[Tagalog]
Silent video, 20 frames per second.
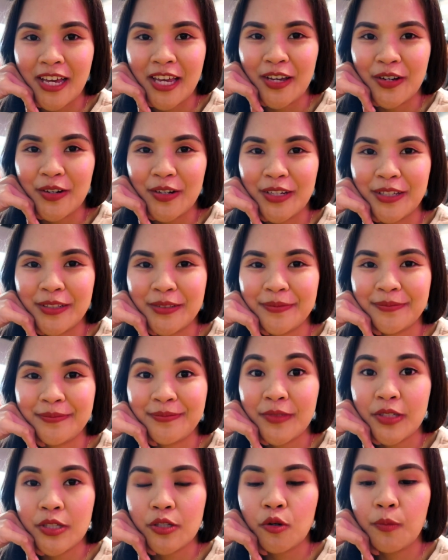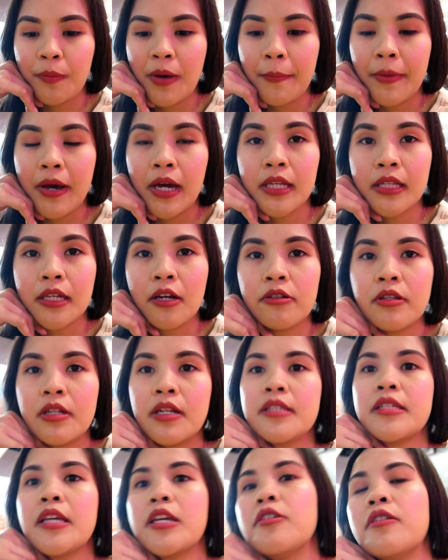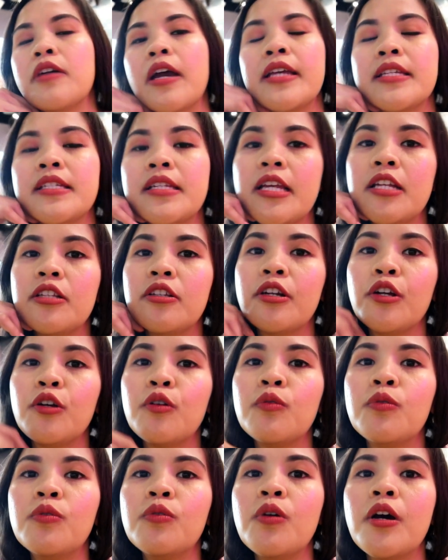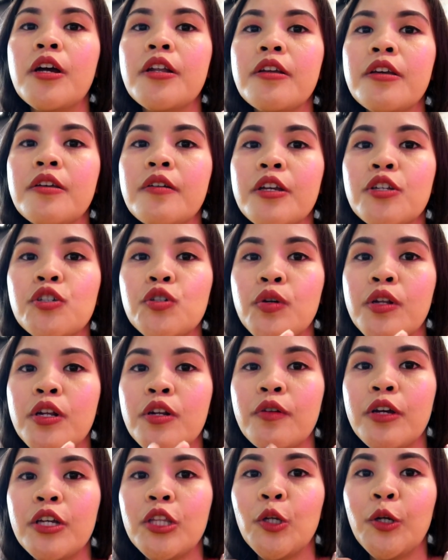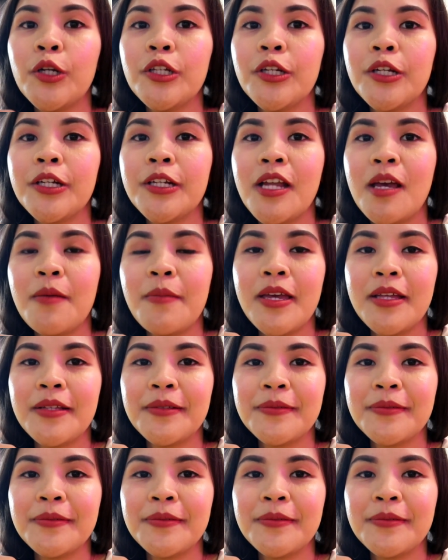Ayun. So, papakita ko na sa inyo guys later kung ano yung itsura ng in-order namin.